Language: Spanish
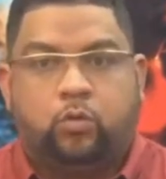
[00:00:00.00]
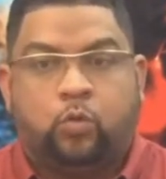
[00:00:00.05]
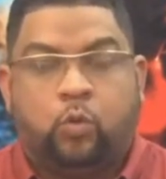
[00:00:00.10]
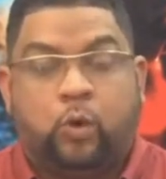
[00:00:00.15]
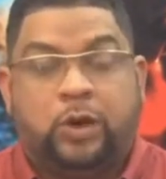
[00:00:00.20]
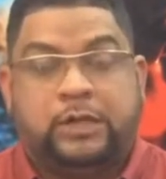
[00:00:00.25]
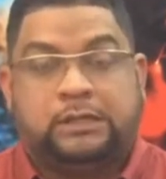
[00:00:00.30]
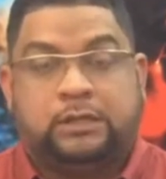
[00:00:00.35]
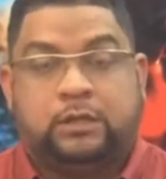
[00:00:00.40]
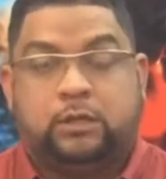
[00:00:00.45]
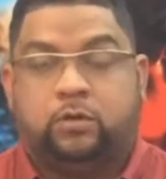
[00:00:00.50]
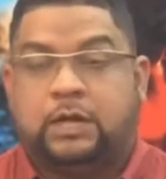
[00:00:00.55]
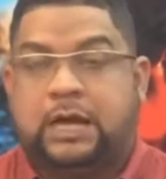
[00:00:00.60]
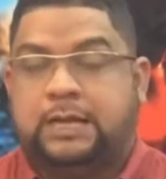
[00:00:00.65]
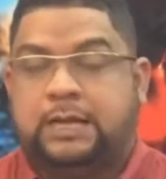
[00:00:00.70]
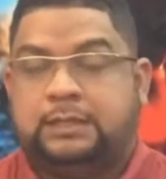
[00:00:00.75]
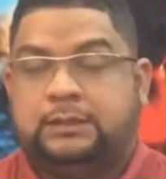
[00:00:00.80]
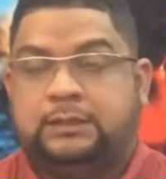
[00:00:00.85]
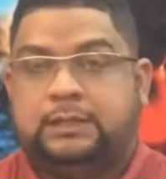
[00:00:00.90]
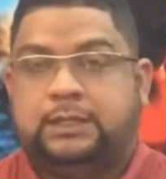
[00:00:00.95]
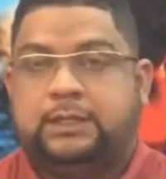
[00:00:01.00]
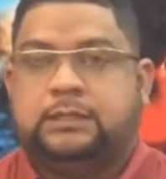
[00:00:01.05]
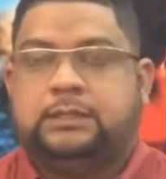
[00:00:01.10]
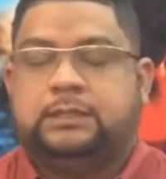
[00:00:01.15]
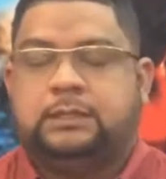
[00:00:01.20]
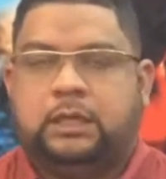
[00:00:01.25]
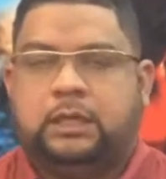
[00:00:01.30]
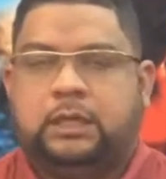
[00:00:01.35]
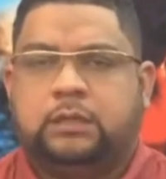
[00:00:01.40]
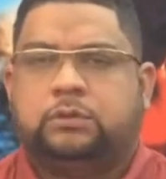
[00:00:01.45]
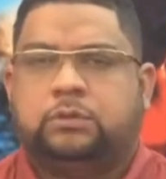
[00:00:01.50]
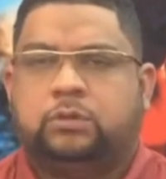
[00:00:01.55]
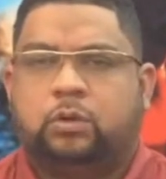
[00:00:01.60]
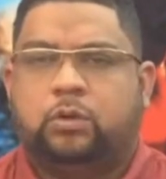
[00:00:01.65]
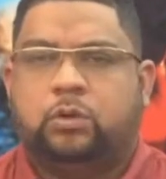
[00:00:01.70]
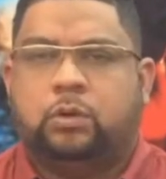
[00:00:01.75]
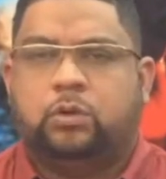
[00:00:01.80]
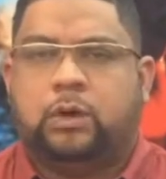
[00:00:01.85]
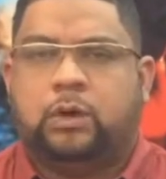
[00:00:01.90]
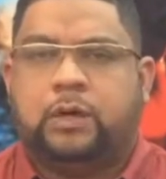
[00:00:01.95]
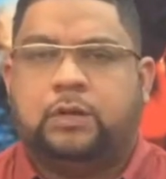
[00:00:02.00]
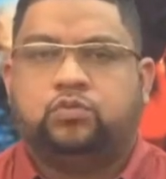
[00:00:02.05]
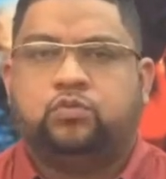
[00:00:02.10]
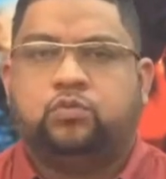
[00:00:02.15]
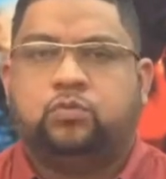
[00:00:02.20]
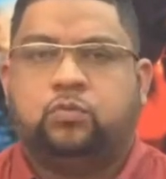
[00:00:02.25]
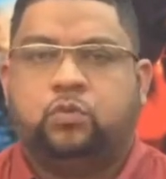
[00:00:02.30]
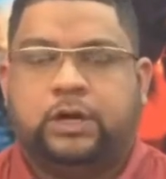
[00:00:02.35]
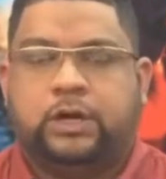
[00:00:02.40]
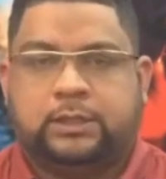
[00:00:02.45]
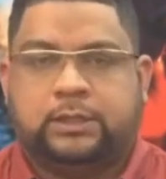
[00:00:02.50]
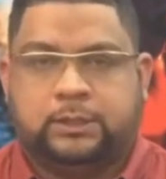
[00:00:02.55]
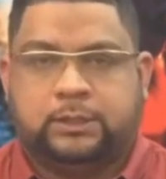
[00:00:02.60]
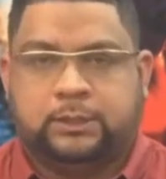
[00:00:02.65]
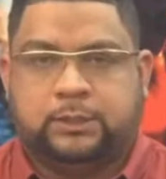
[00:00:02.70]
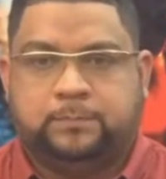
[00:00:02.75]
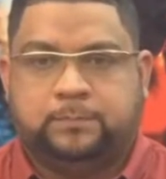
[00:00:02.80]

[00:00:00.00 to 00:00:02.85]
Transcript: cuestionantes en torno a su muerte.